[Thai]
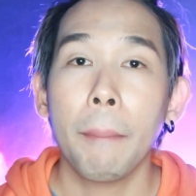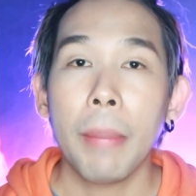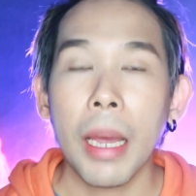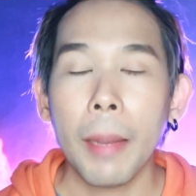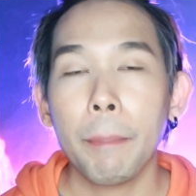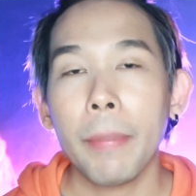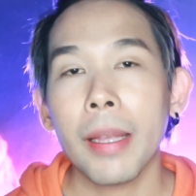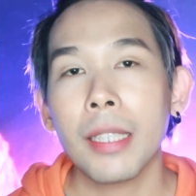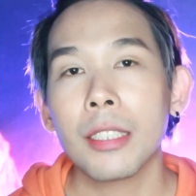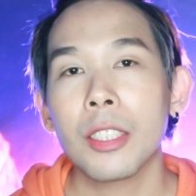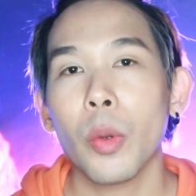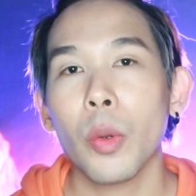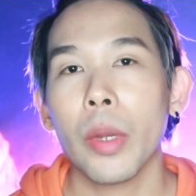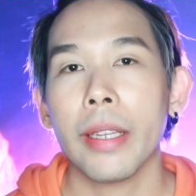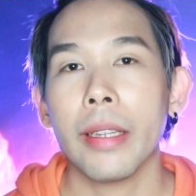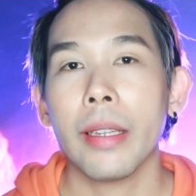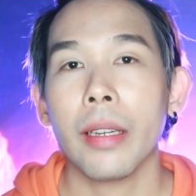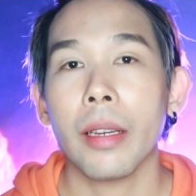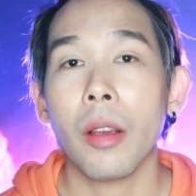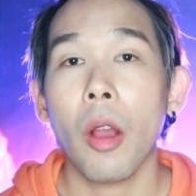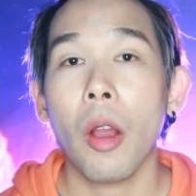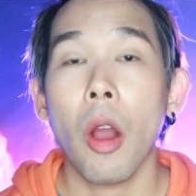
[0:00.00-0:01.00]
มันเป็นส่วน
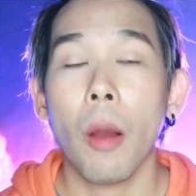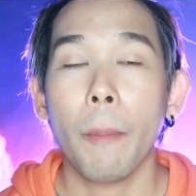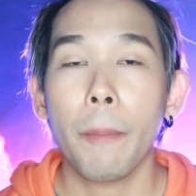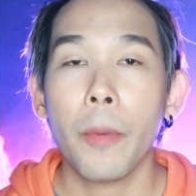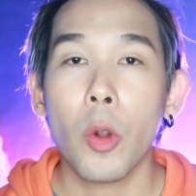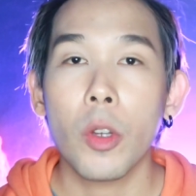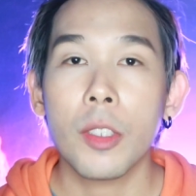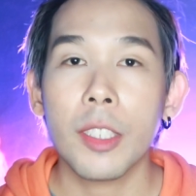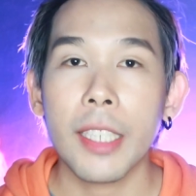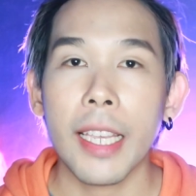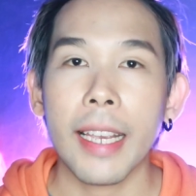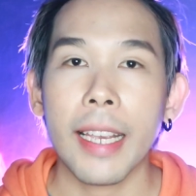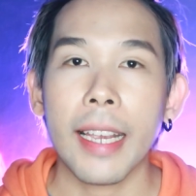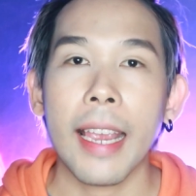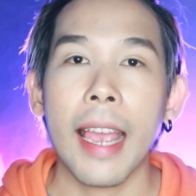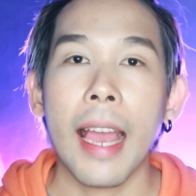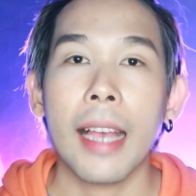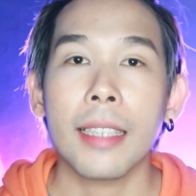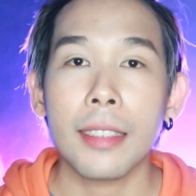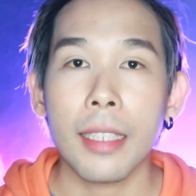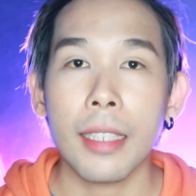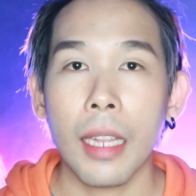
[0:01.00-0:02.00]
หนึ่งของโปรเจกต์
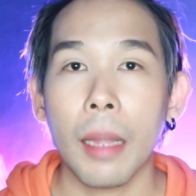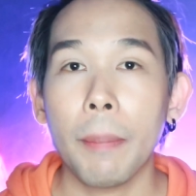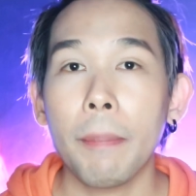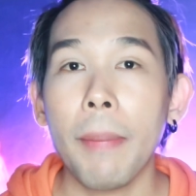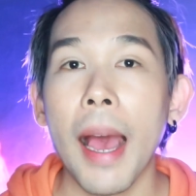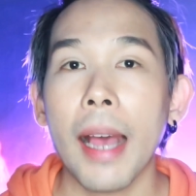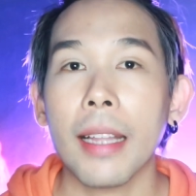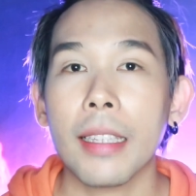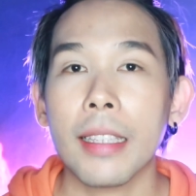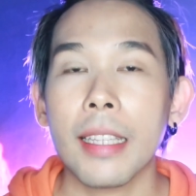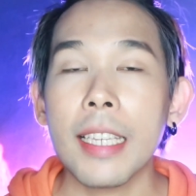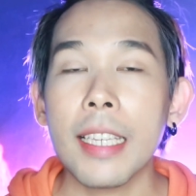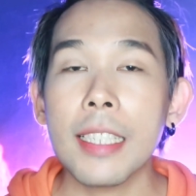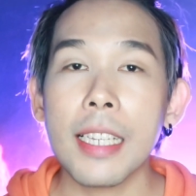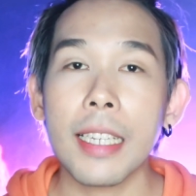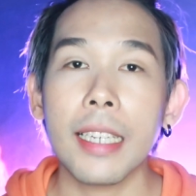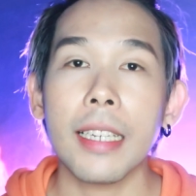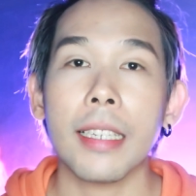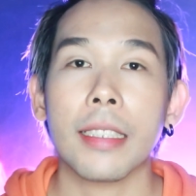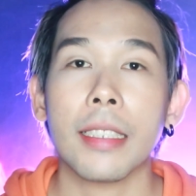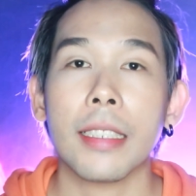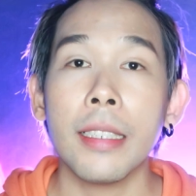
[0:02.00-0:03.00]
งานศิลปะที่จะ
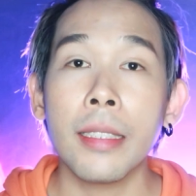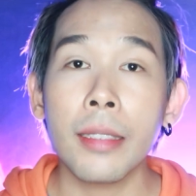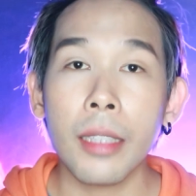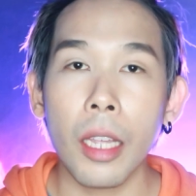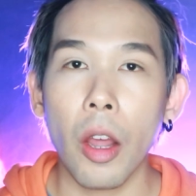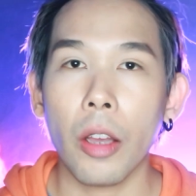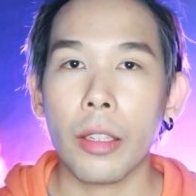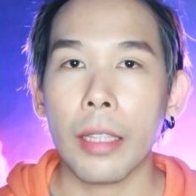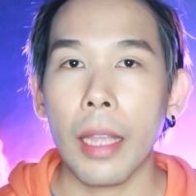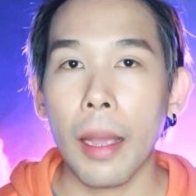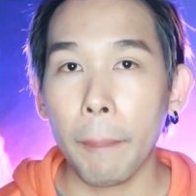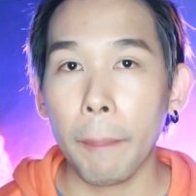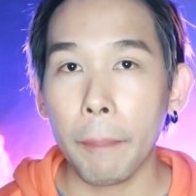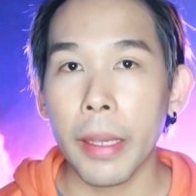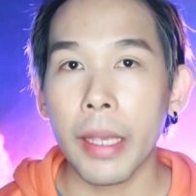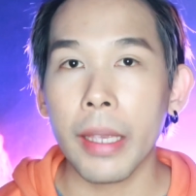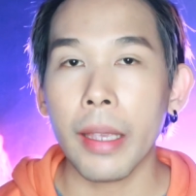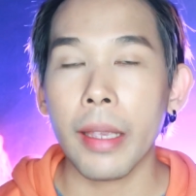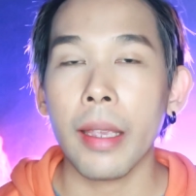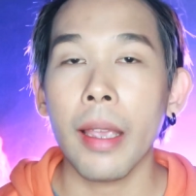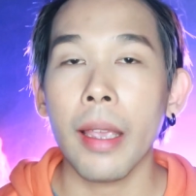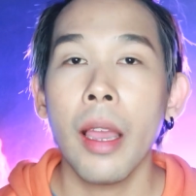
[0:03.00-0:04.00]
เกิดขึ้นตลอดทั้ง
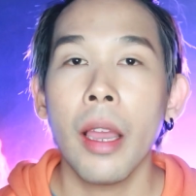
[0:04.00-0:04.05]
ปี